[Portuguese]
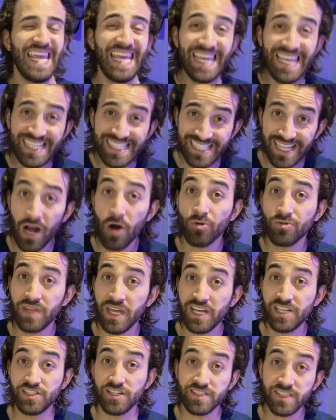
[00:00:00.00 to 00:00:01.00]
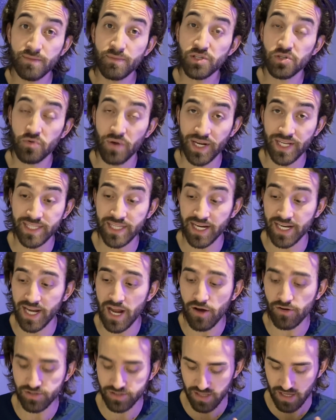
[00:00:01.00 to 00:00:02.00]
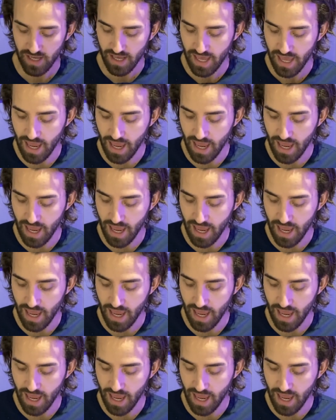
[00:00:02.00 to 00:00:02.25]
e escaldante acima de 40 graus